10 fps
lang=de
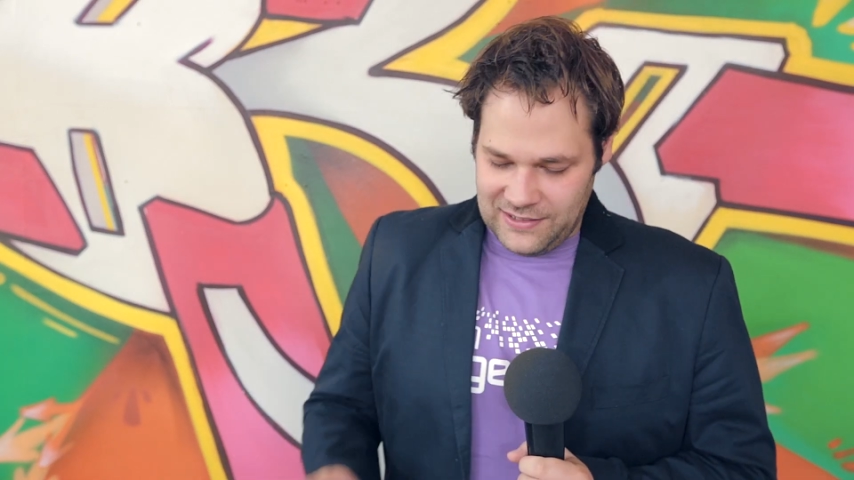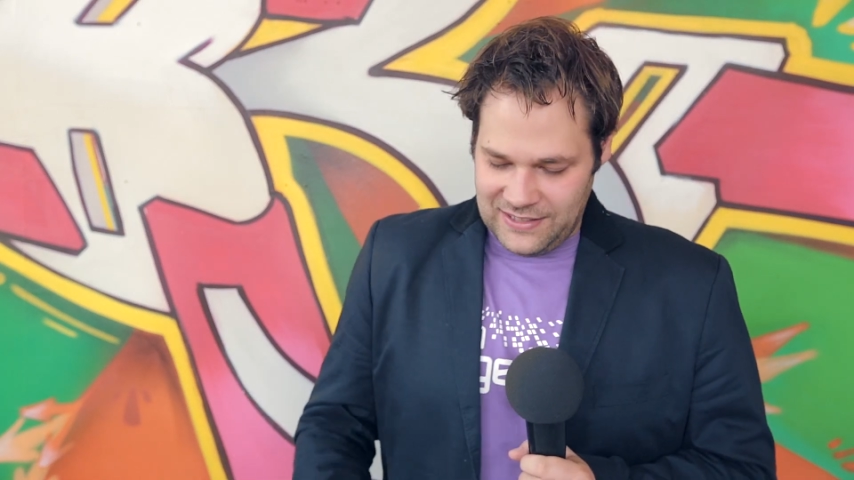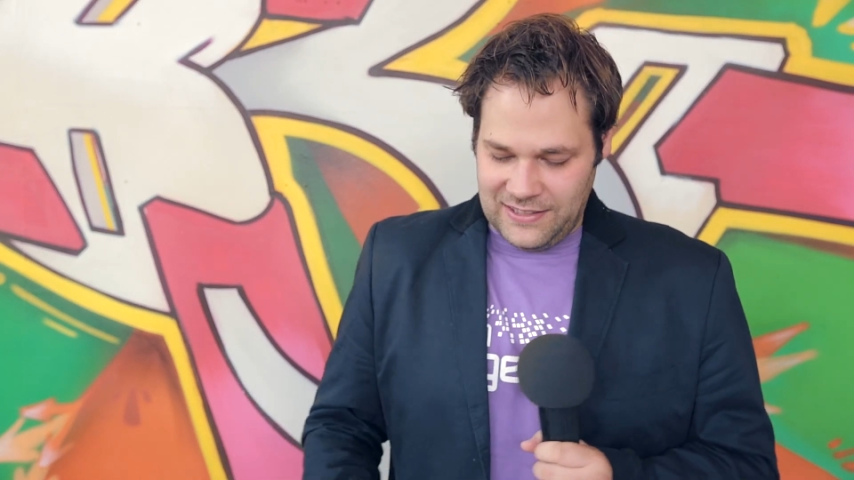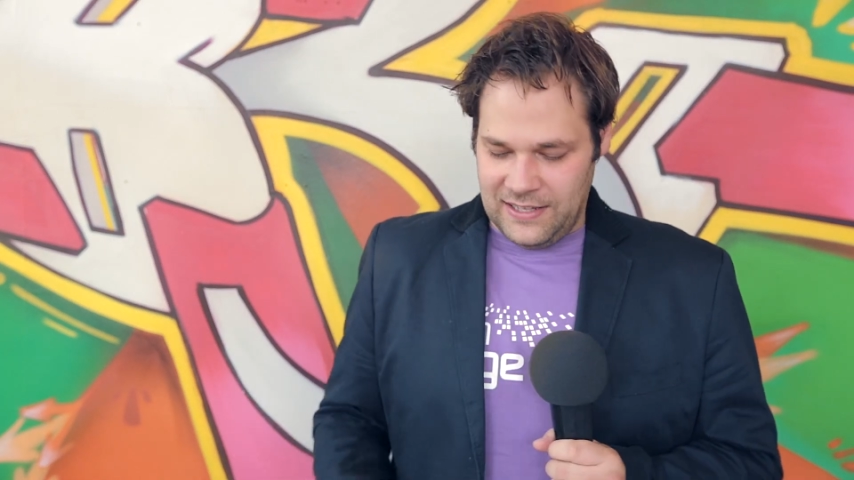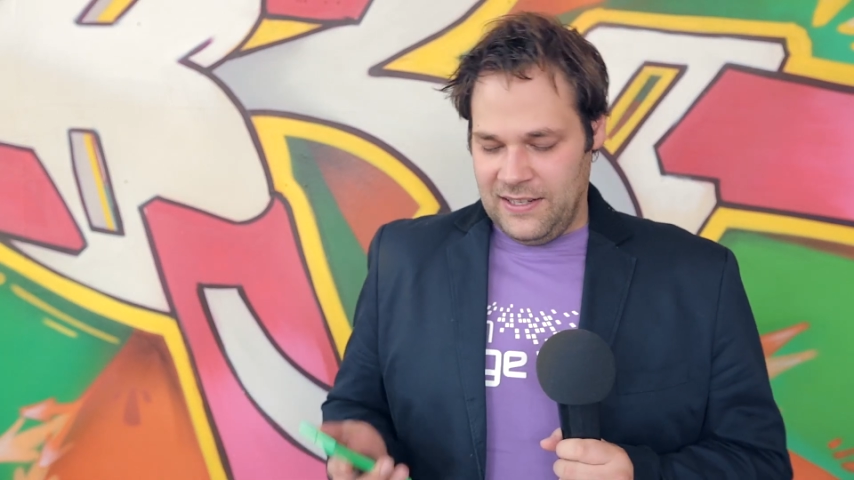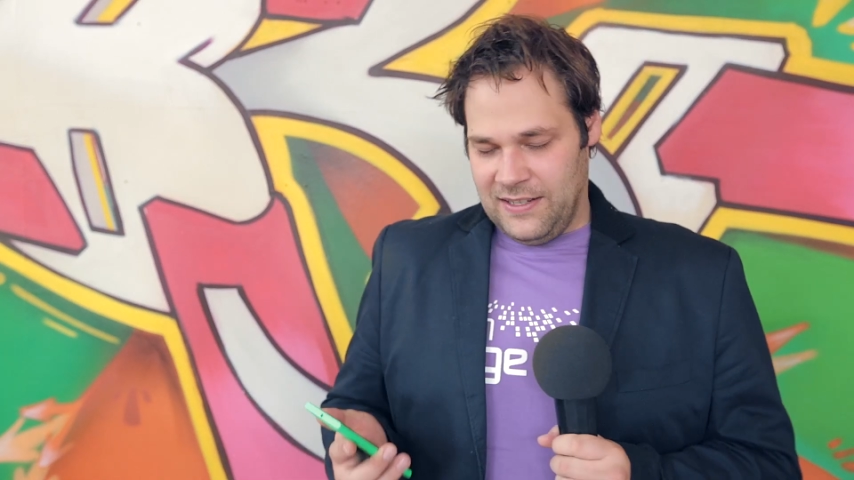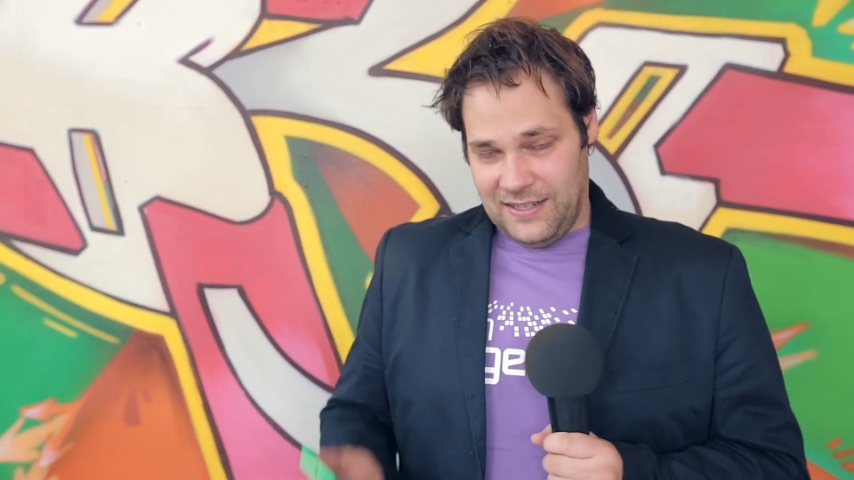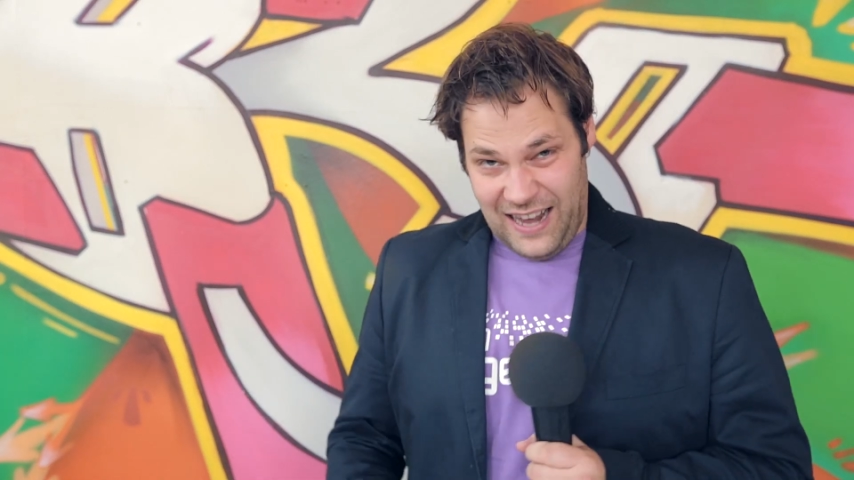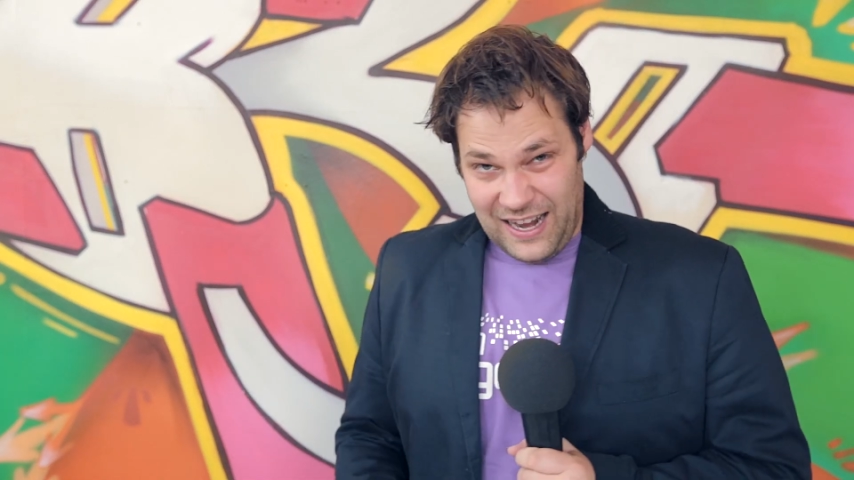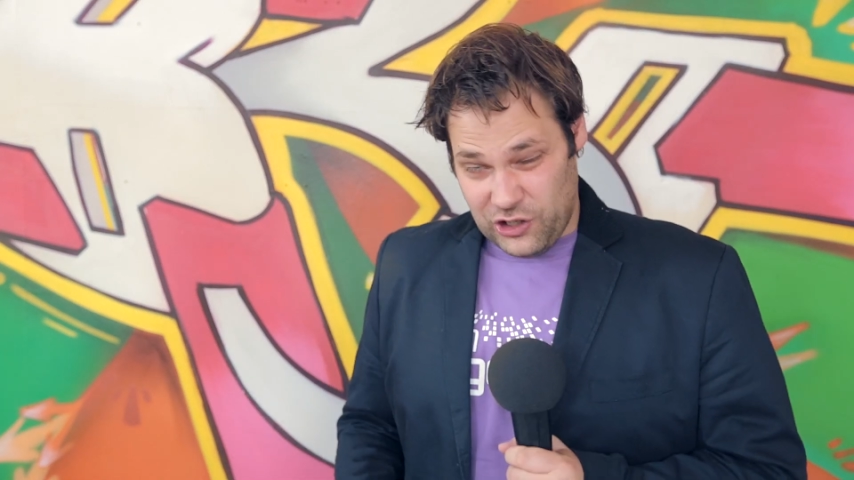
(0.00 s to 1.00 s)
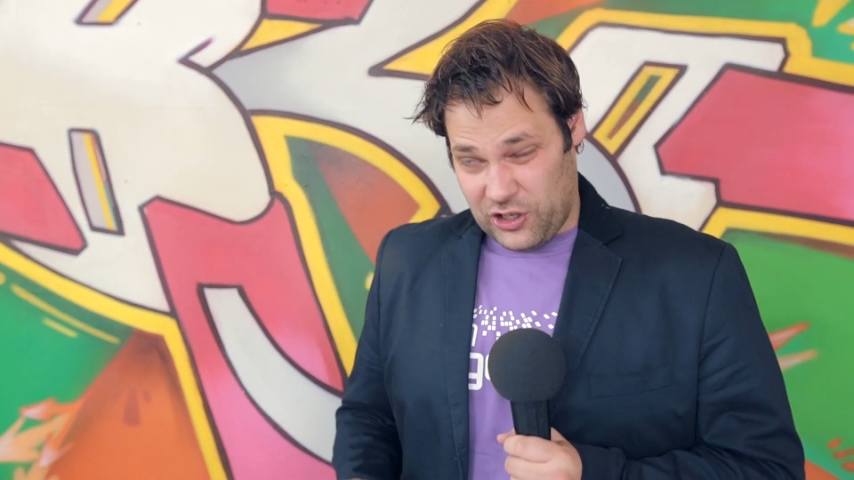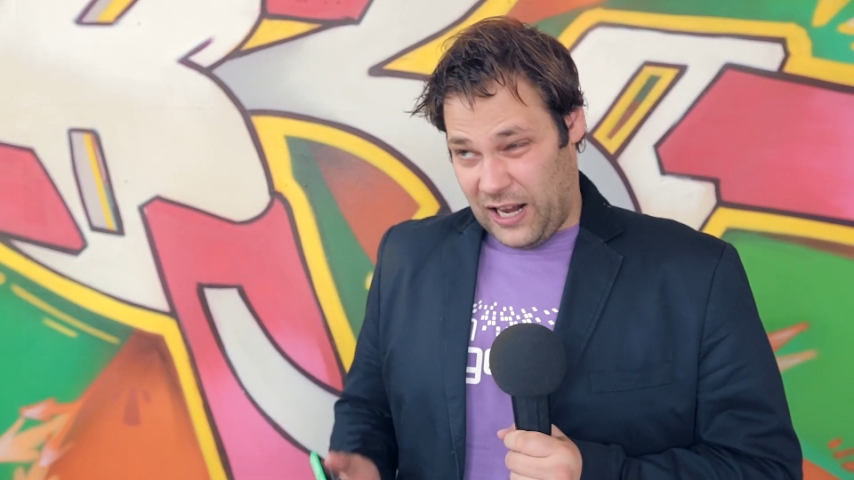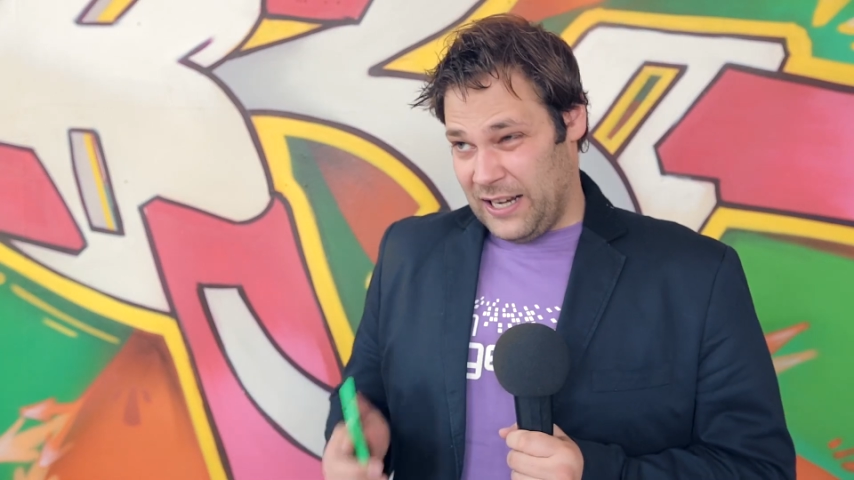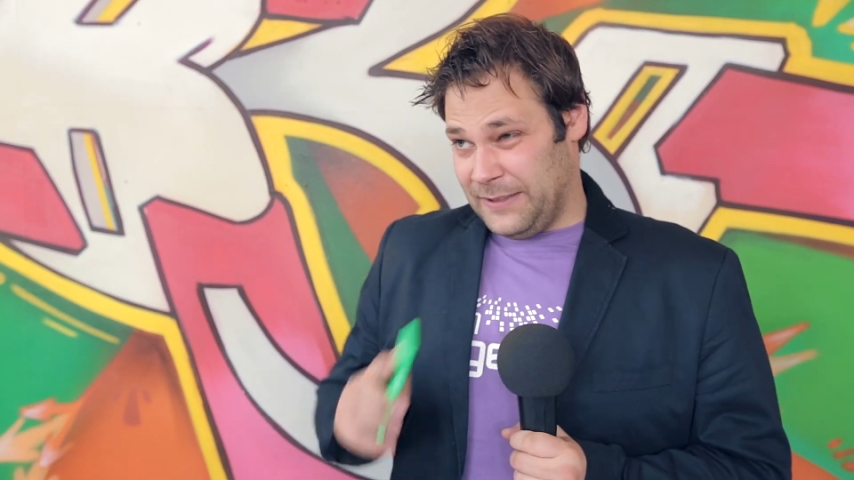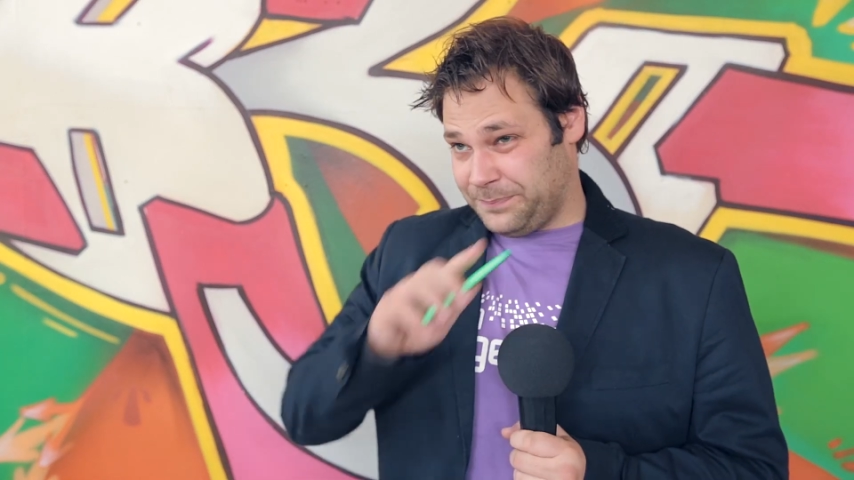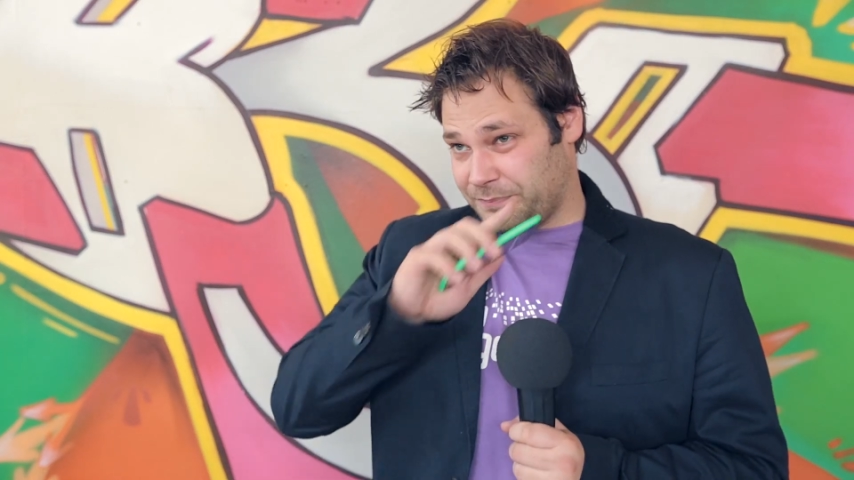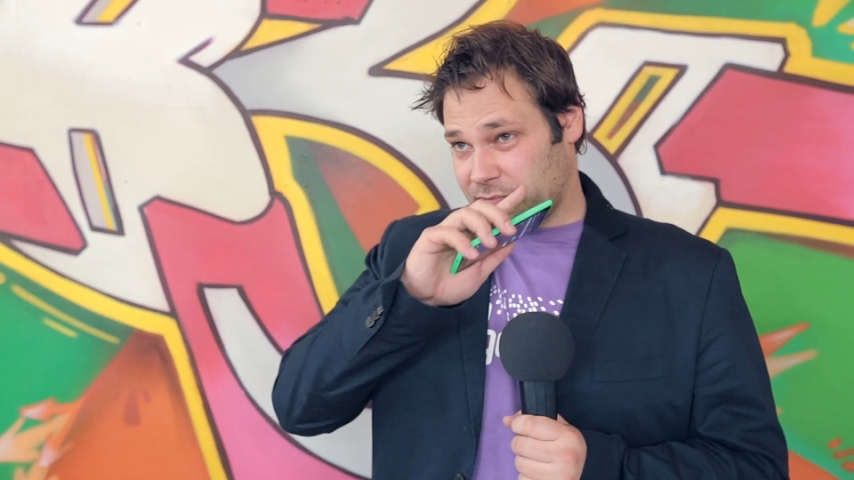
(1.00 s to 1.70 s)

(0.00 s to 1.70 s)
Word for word: diese Ladeschale.